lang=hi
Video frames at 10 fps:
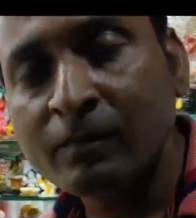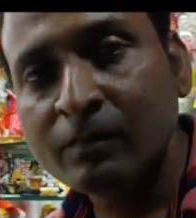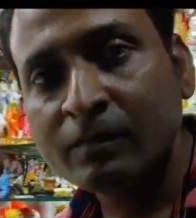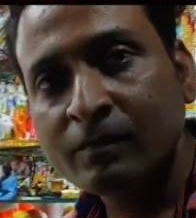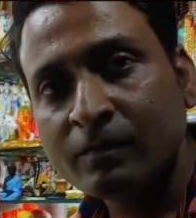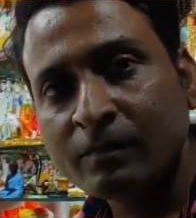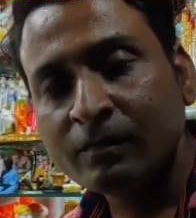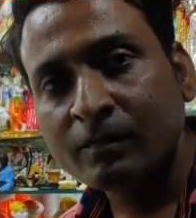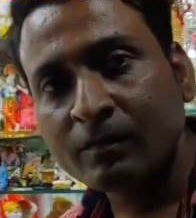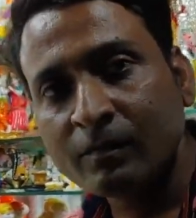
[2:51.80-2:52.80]
की नकाशी
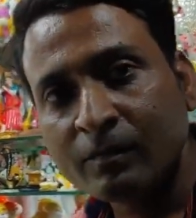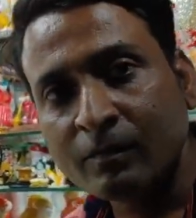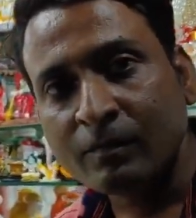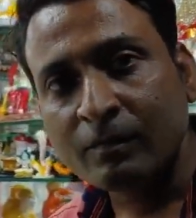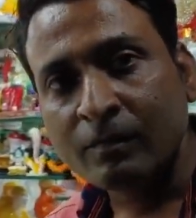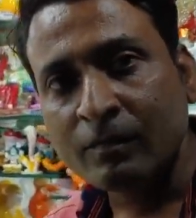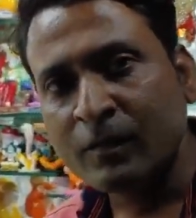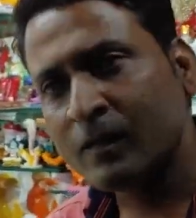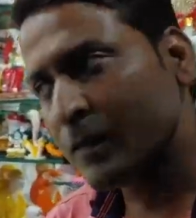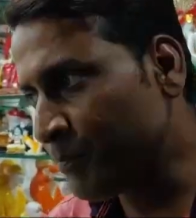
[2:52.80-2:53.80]
करके बनाई गई हो
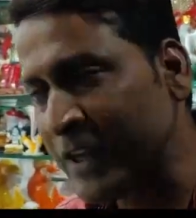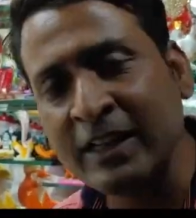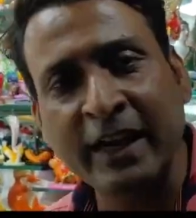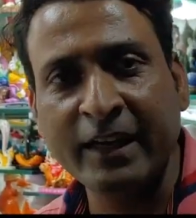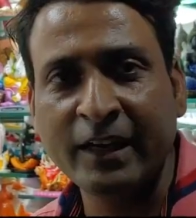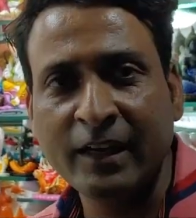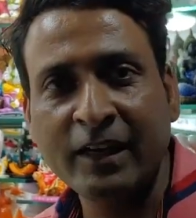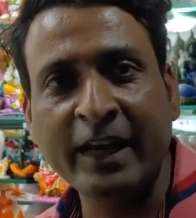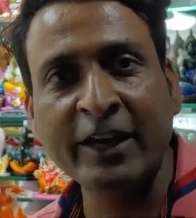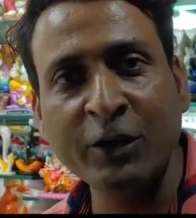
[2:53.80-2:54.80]
मिल जाएगी
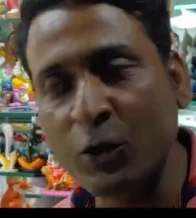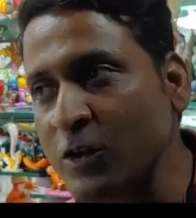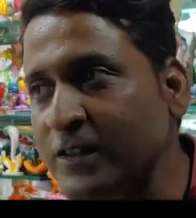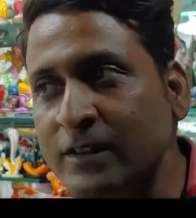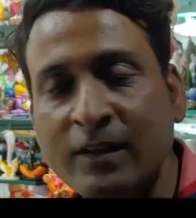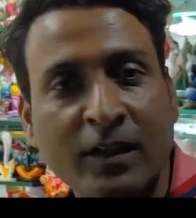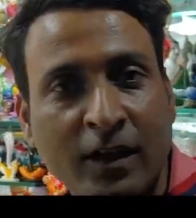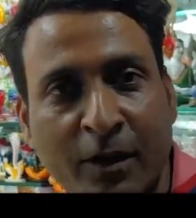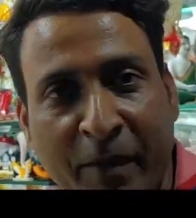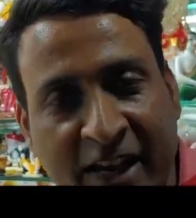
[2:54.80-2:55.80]
लेकिन वो
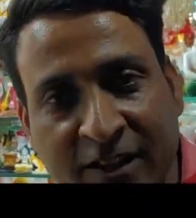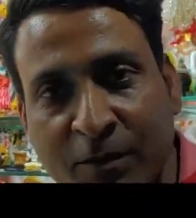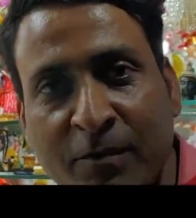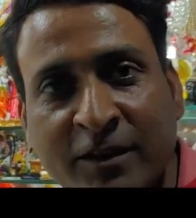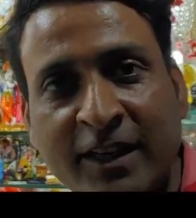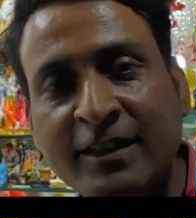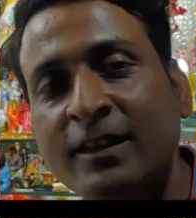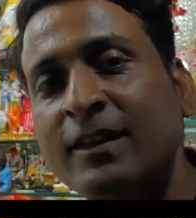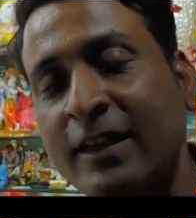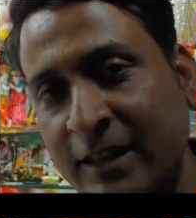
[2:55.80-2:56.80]
मैक्सिमम
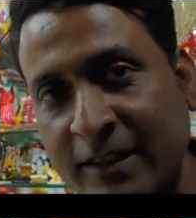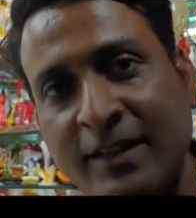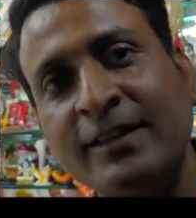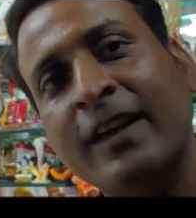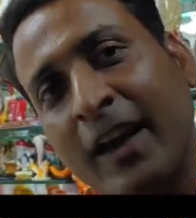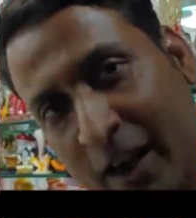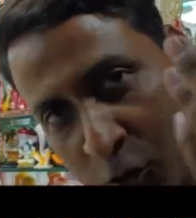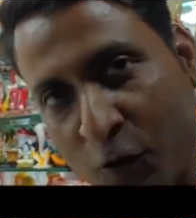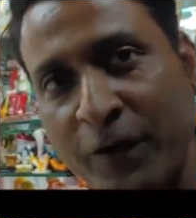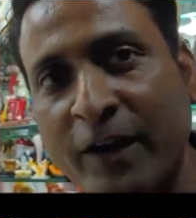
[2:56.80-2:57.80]
सिक्स इंचेस के
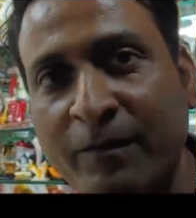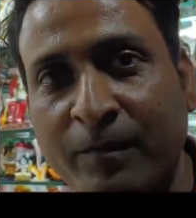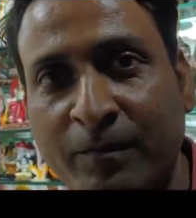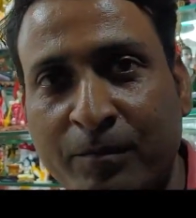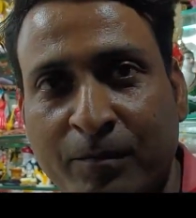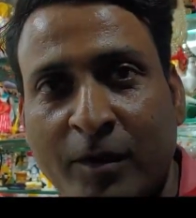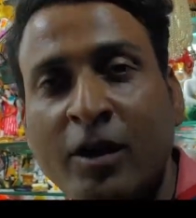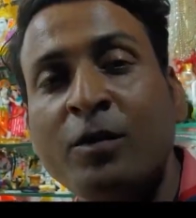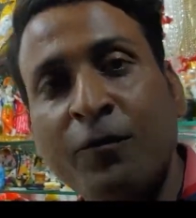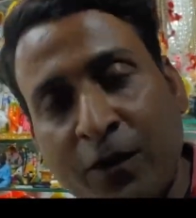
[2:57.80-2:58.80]
ऊपर
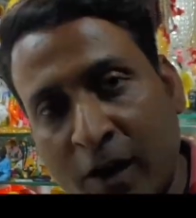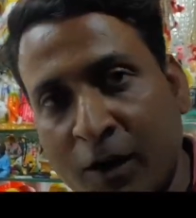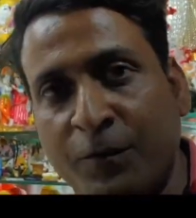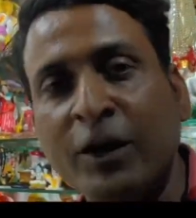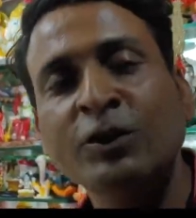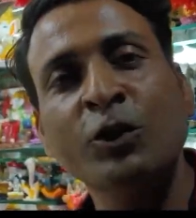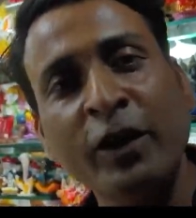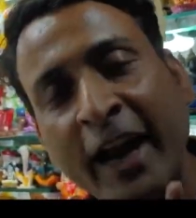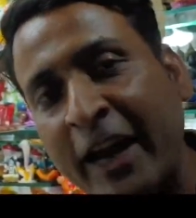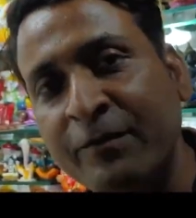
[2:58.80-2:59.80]

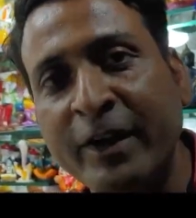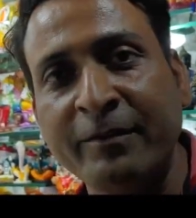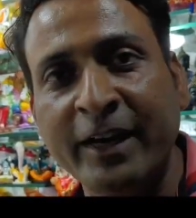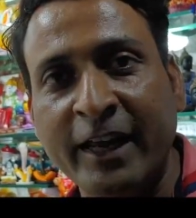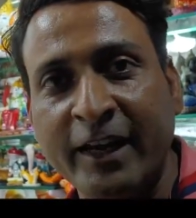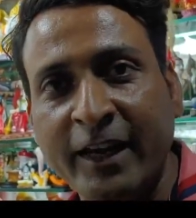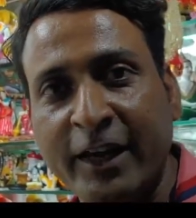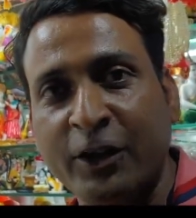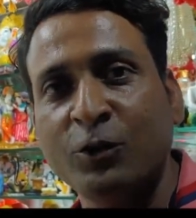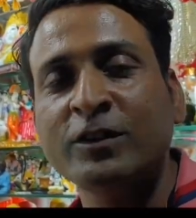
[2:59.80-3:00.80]
फर्स्ट ऑन हैंडमेड मिलेगी
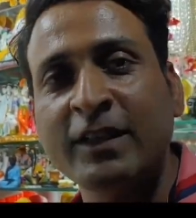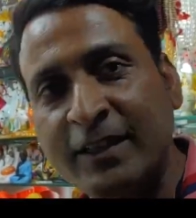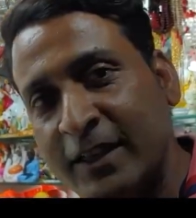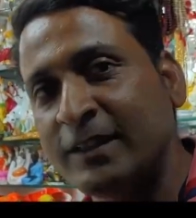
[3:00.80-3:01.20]
लेकिन हाँ। वो सिक्स